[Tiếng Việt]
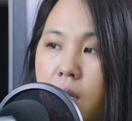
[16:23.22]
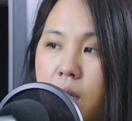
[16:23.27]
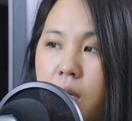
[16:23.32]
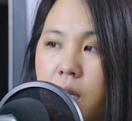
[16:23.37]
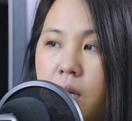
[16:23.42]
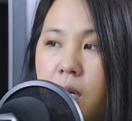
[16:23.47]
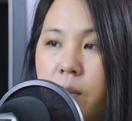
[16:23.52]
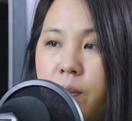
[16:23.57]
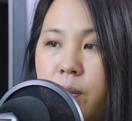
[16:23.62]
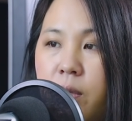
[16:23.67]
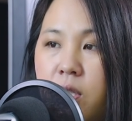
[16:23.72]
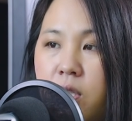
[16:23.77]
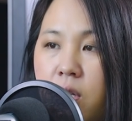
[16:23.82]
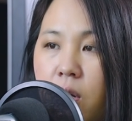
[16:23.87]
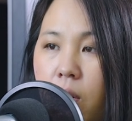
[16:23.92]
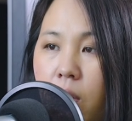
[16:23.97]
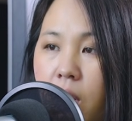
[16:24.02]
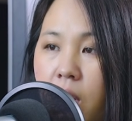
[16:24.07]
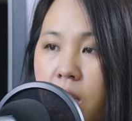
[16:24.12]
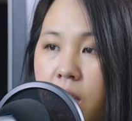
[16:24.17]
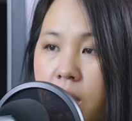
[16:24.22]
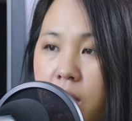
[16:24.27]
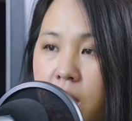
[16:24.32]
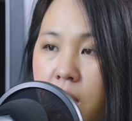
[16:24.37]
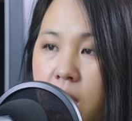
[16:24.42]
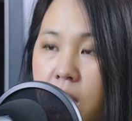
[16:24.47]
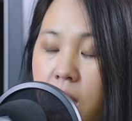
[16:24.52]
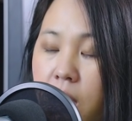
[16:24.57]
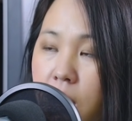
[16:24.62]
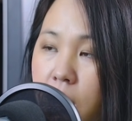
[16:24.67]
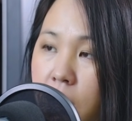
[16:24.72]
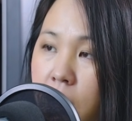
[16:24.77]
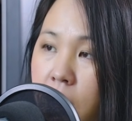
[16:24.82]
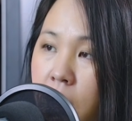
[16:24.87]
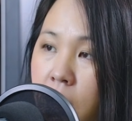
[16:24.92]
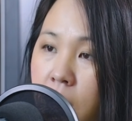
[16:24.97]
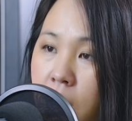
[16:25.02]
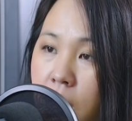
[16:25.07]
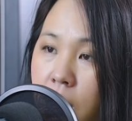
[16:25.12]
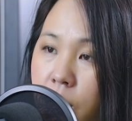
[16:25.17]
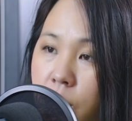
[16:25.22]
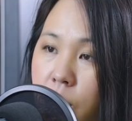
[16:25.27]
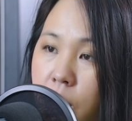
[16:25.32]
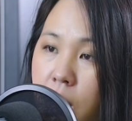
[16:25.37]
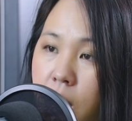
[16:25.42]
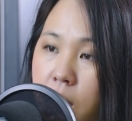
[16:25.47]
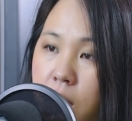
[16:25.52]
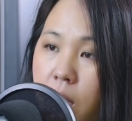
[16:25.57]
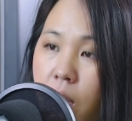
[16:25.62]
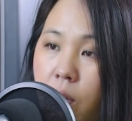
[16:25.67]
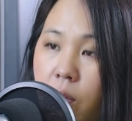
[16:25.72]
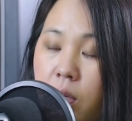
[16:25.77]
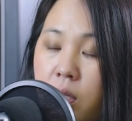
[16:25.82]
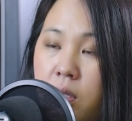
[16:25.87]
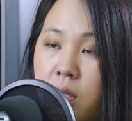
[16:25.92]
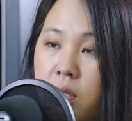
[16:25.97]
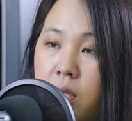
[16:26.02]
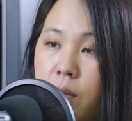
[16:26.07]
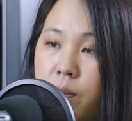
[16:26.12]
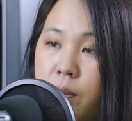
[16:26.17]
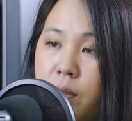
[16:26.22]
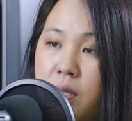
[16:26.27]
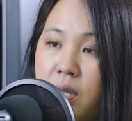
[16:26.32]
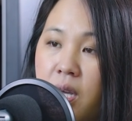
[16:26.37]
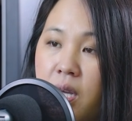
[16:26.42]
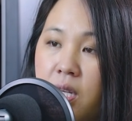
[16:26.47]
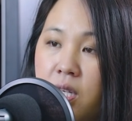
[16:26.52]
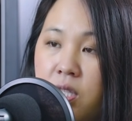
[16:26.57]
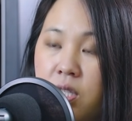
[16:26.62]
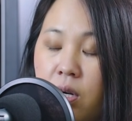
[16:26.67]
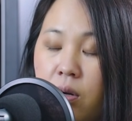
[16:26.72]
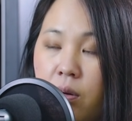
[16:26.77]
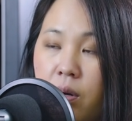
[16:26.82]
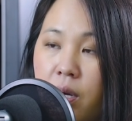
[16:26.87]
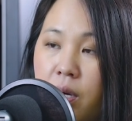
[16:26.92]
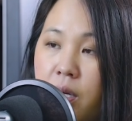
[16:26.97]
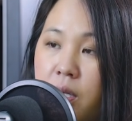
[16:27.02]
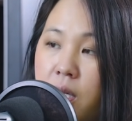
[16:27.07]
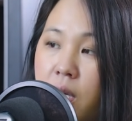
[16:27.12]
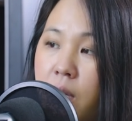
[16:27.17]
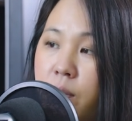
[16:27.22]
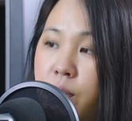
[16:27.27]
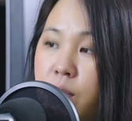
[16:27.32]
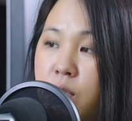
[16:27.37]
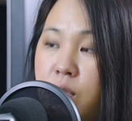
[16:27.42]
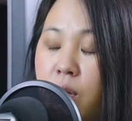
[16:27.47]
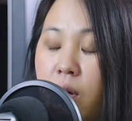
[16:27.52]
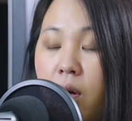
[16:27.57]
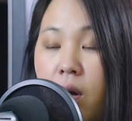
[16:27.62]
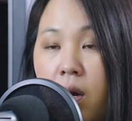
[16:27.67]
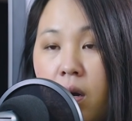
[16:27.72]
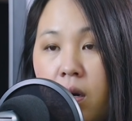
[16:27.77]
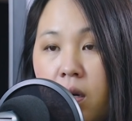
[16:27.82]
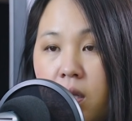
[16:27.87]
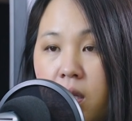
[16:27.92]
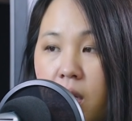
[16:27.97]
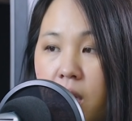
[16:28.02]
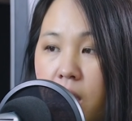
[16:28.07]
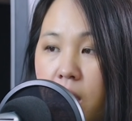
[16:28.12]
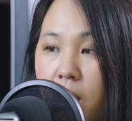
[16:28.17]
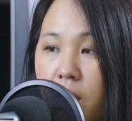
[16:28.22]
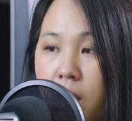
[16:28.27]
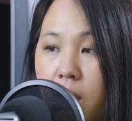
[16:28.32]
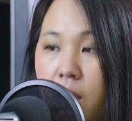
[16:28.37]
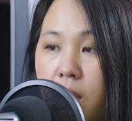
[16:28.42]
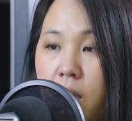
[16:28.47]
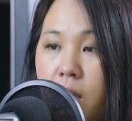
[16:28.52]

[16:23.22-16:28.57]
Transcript: nếu bự rậu o chỉ đỡ có và thầu có tính thầu bự thấy sao là có đó có bự rậu o chỉ